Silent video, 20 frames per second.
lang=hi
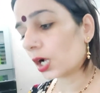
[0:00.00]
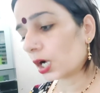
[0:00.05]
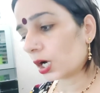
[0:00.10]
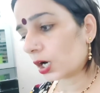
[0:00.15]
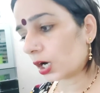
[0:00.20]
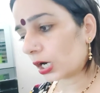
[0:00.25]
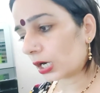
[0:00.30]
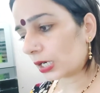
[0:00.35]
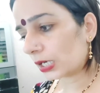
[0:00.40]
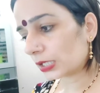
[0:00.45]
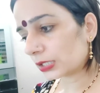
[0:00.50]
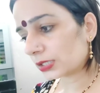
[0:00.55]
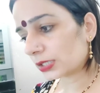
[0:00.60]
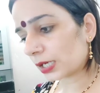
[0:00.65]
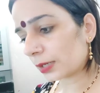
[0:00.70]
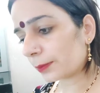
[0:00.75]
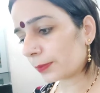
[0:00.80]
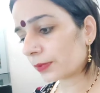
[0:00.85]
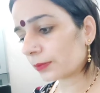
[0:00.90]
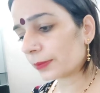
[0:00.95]
और
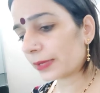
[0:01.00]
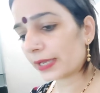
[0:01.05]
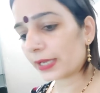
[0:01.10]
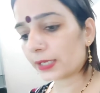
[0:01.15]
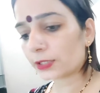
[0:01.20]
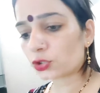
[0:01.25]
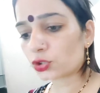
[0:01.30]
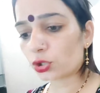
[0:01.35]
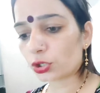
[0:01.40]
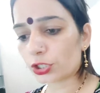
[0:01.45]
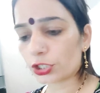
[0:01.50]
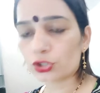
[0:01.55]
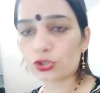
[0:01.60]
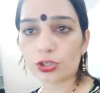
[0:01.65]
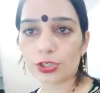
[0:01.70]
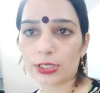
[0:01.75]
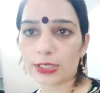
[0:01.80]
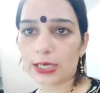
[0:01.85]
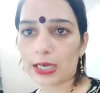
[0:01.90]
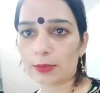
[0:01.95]
तब मैं छोटे
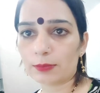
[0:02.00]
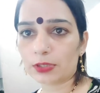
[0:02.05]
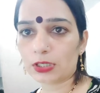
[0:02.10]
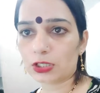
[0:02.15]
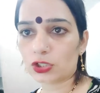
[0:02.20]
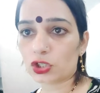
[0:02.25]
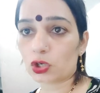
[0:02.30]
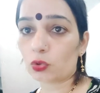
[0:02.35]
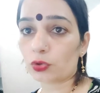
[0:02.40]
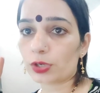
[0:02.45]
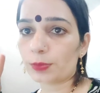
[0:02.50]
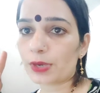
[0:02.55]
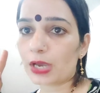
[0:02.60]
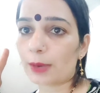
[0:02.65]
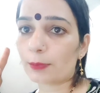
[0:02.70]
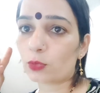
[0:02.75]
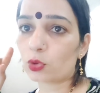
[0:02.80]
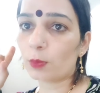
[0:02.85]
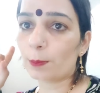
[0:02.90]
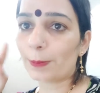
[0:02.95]
छोटे काम कर जाऊंगी मैं
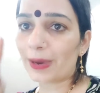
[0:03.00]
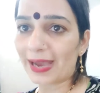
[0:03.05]
आपको